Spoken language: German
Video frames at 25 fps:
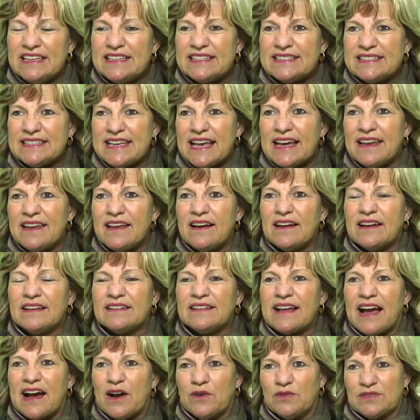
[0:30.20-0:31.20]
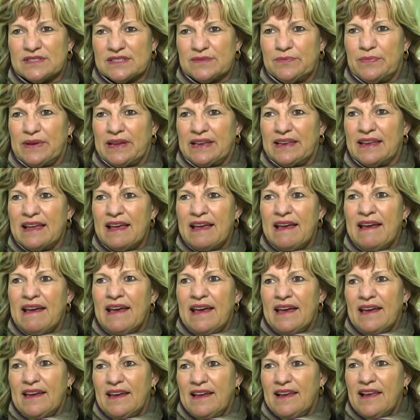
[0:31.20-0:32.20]
ich sehr lange draußen bin,
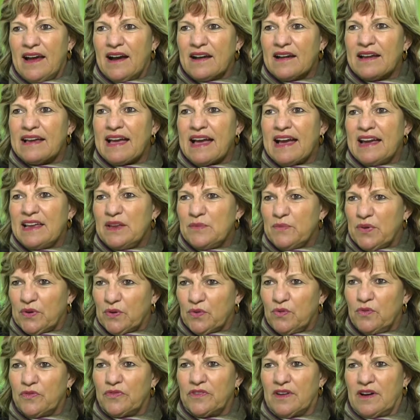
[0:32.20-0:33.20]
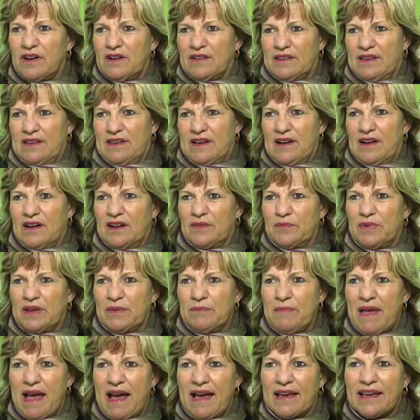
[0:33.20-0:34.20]
äh, lange keinem Beruf nachgegangen
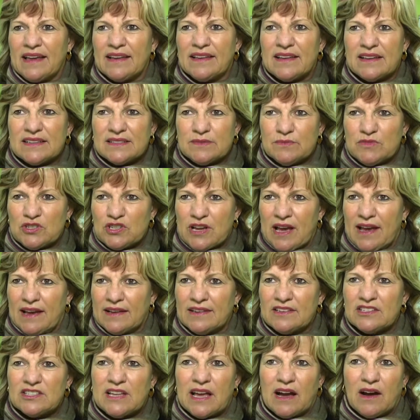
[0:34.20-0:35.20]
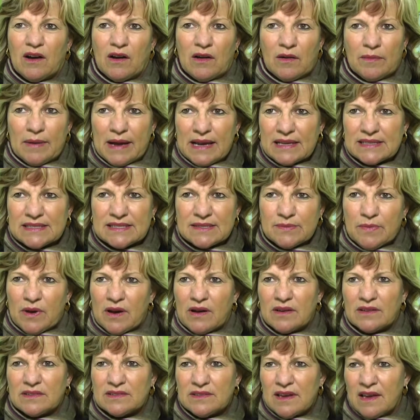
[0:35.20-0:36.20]
bin, merke, dass mich eigentlich der
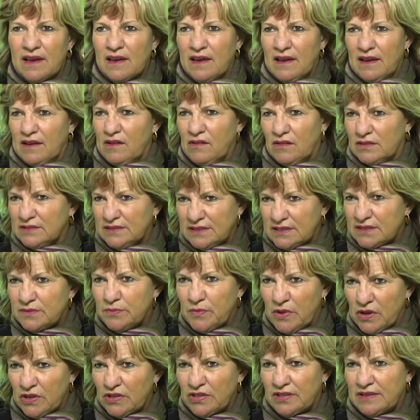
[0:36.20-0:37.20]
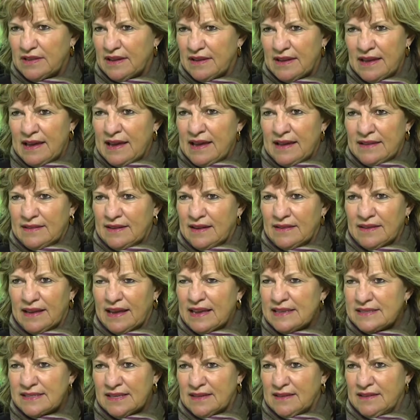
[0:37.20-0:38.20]
Arbeitsmarkt gar nicht möchte, dann
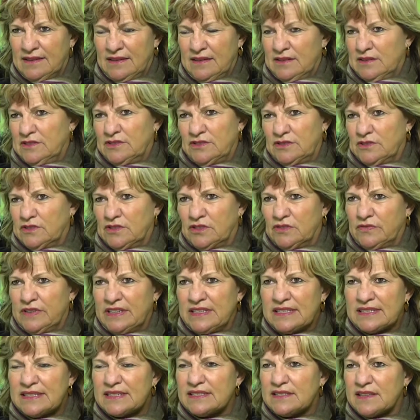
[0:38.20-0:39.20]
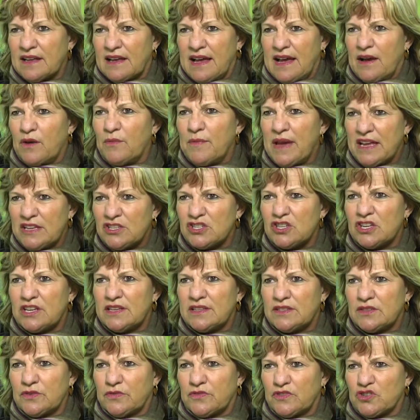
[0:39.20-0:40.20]
resigniere ich irgendwie. Das ist doch auch
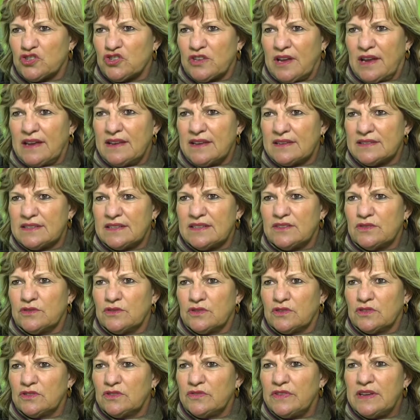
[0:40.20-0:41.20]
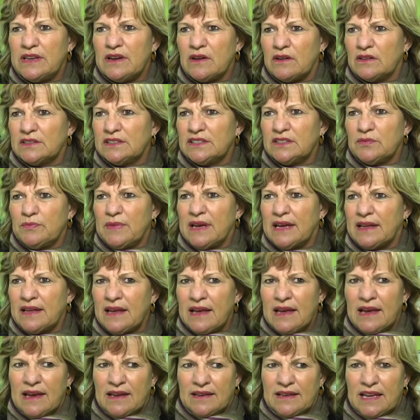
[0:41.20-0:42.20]
menschlich zu verstehen, dass ich irgendwie gar nicht mehr
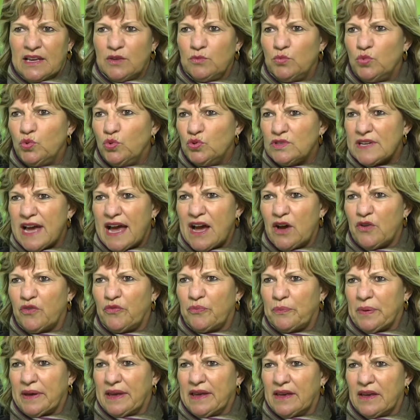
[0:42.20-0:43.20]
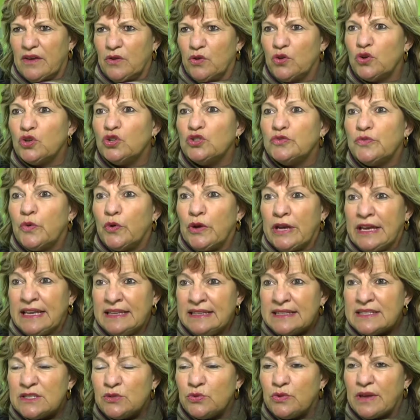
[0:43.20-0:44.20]
den Mut aufbringe, irgendwo
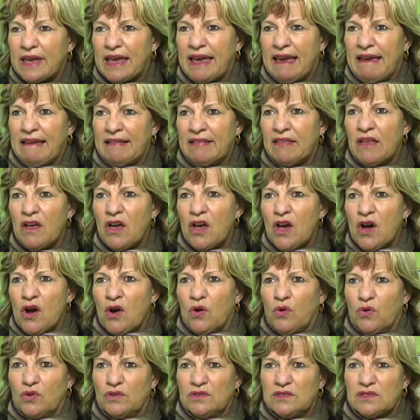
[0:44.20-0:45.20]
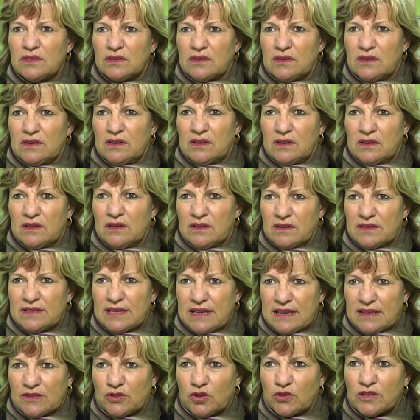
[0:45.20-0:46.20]
hinzugehen und
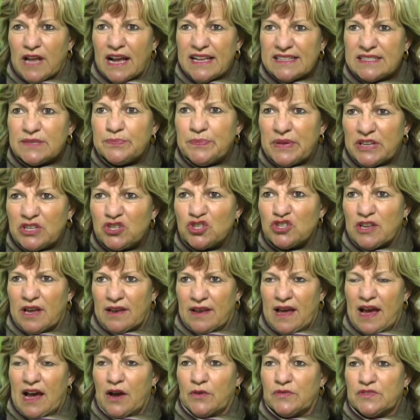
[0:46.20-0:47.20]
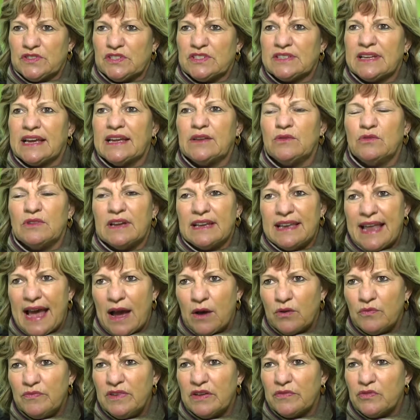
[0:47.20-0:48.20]
äh, äh, dort als Bittsteller aufzutreten. Und
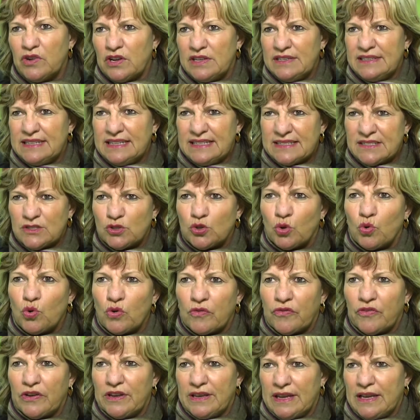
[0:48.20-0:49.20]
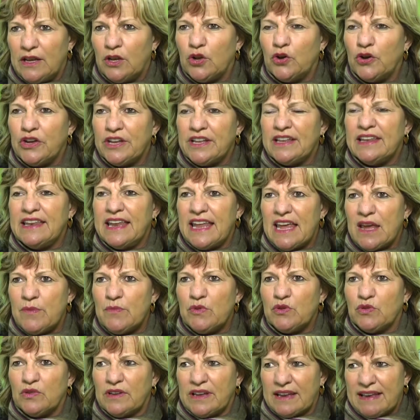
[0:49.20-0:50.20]
genau, wir wollen diesen Druck von den Leuten
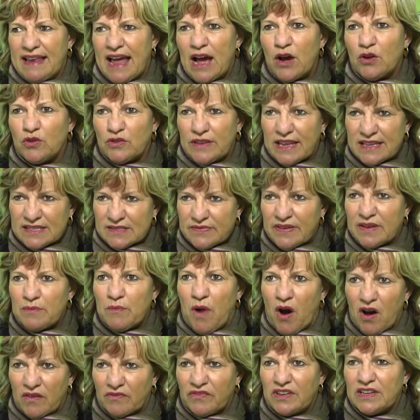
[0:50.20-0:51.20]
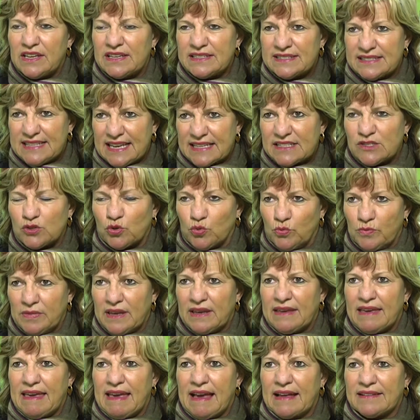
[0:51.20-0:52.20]
nehmen und genau deswegen machen wir das jetzt
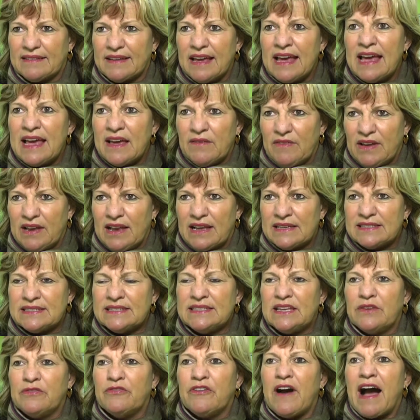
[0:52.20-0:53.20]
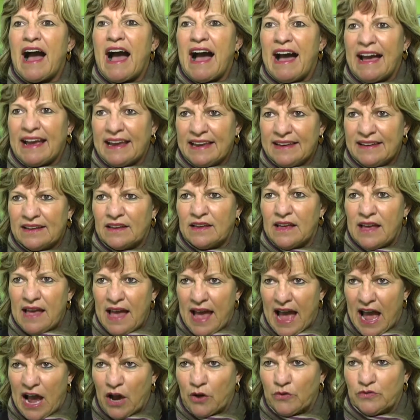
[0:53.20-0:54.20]
umgekehrt. Wir lassen die Vereine
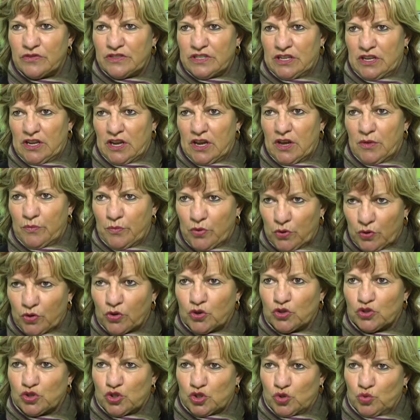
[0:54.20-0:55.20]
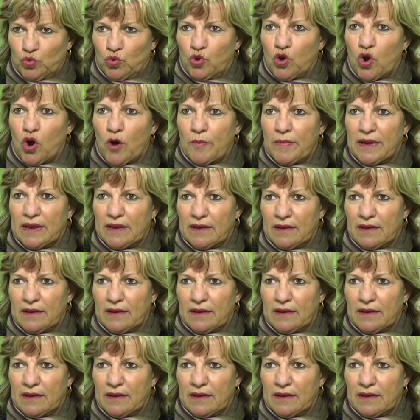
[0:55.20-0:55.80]
auf die Bürger zukommen.